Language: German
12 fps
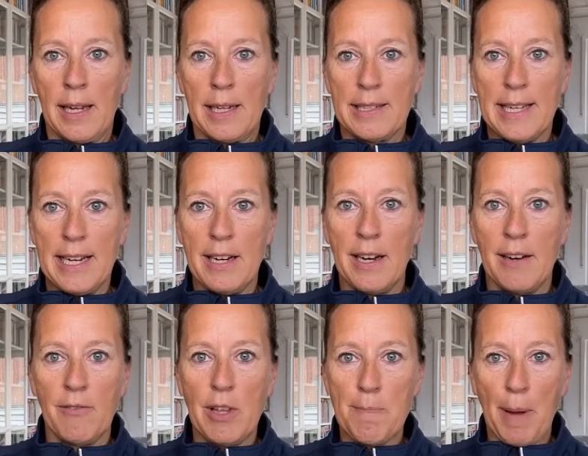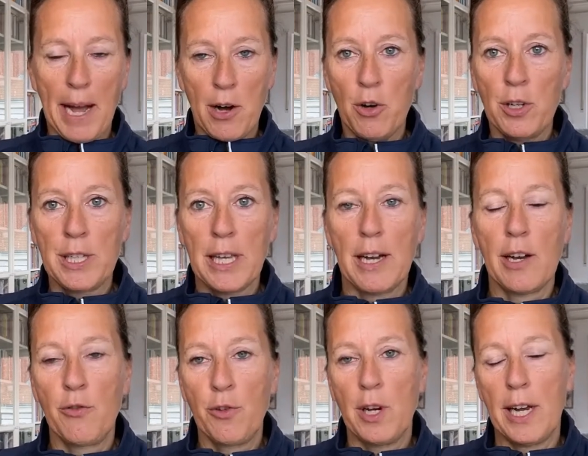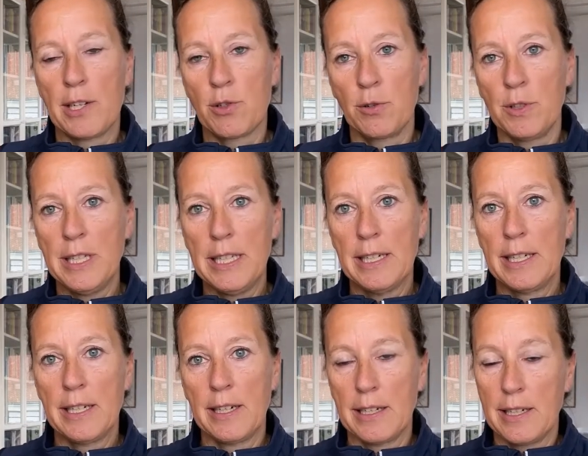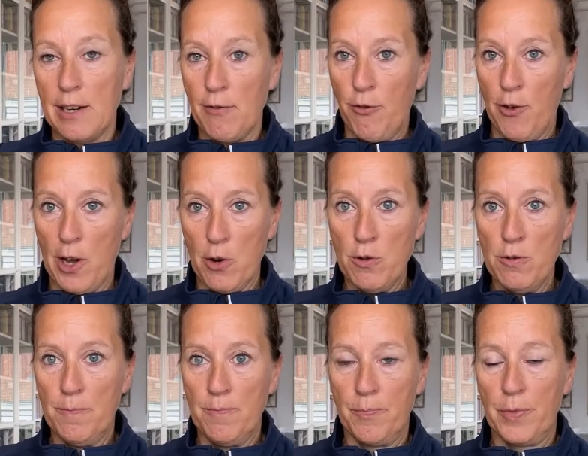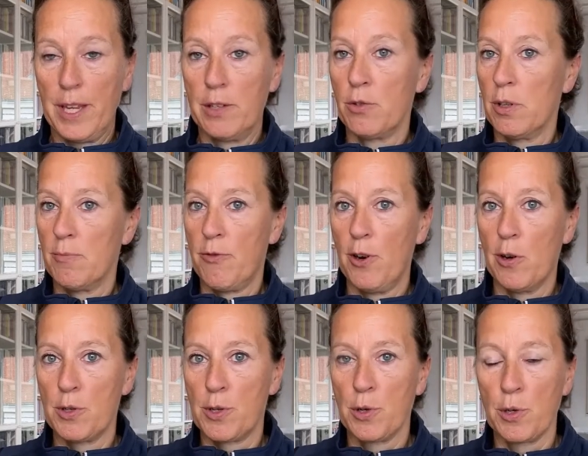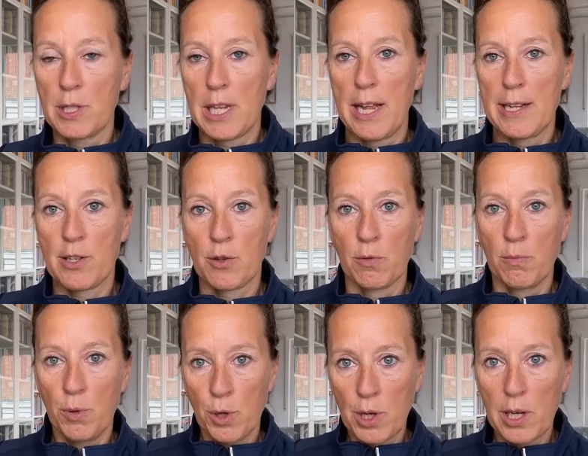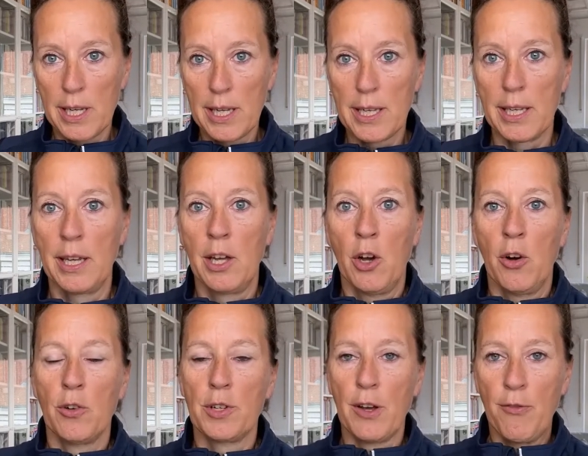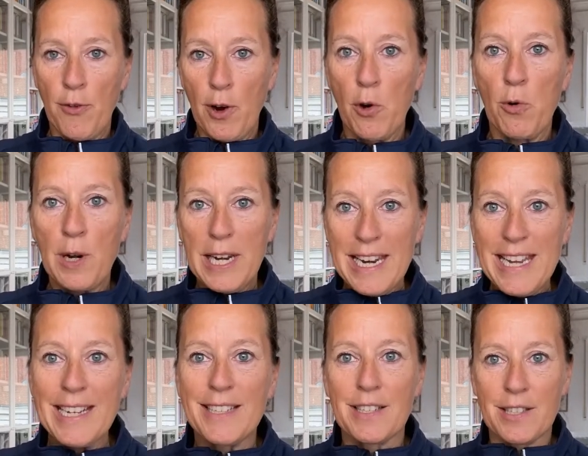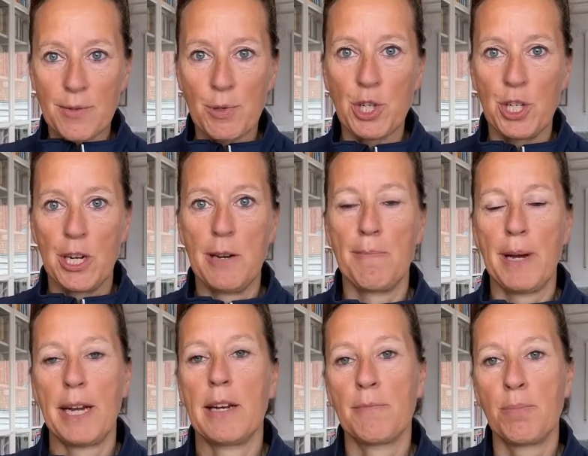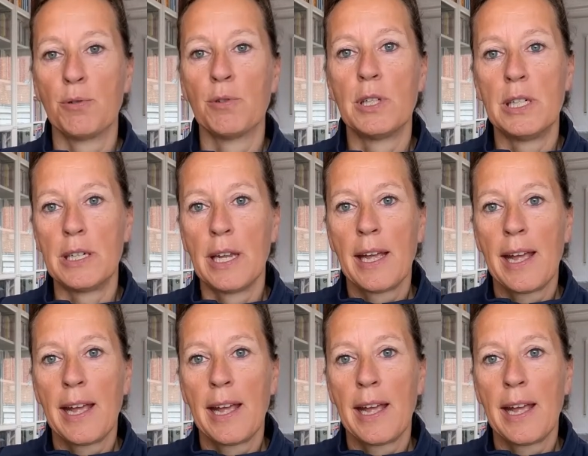Denn wir brauchen ja für ein Turnier den Flow, denn nur im Flow ist Höchstleistung möglich. Und der Flow liegt zwischen den beiden Polen.